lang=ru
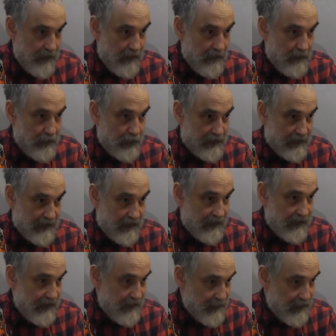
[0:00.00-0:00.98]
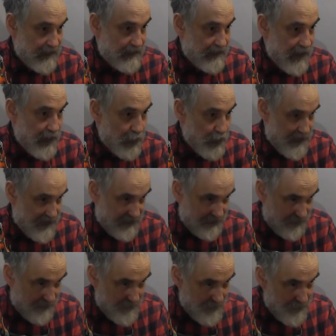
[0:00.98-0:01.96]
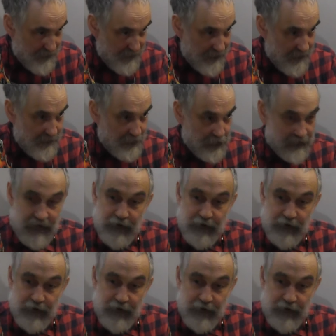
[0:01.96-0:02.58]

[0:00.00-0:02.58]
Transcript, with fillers: вот, именно наросты, вот,